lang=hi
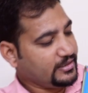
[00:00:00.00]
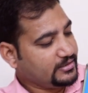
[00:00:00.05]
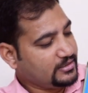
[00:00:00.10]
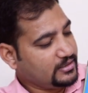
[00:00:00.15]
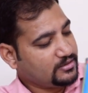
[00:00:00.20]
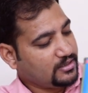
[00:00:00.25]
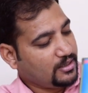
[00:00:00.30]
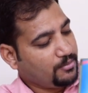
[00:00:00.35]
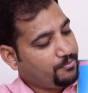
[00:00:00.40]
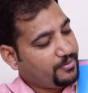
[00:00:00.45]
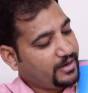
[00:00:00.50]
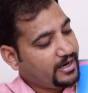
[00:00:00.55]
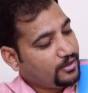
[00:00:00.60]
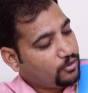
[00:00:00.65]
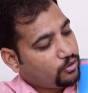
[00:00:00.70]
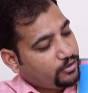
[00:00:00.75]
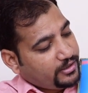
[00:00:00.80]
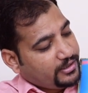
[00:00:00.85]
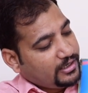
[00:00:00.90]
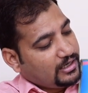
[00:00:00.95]
इसी से हम ब्रांड
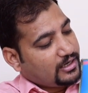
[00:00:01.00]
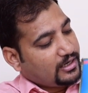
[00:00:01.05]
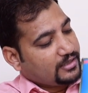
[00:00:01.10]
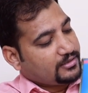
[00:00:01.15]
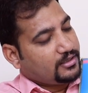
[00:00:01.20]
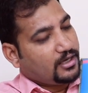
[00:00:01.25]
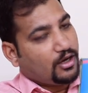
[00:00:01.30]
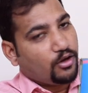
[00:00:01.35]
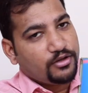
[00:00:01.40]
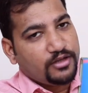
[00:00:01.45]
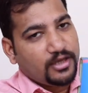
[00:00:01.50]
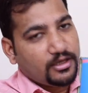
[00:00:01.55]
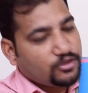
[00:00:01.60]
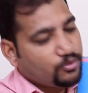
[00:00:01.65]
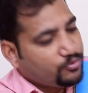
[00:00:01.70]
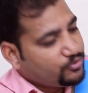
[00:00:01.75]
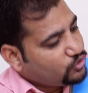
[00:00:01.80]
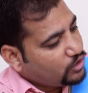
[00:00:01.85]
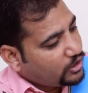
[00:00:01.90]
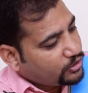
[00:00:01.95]
को डिटेल करते हैं और ये जो
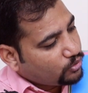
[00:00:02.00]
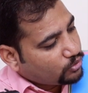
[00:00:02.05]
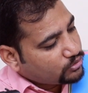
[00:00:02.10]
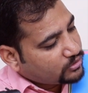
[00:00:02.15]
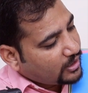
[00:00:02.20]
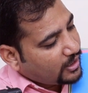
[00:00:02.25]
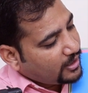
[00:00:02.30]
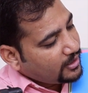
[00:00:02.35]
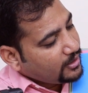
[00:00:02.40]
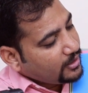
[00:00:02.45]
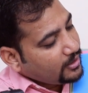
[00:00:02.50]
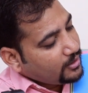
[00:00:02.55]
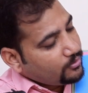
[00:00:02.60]
विजुलेट होता है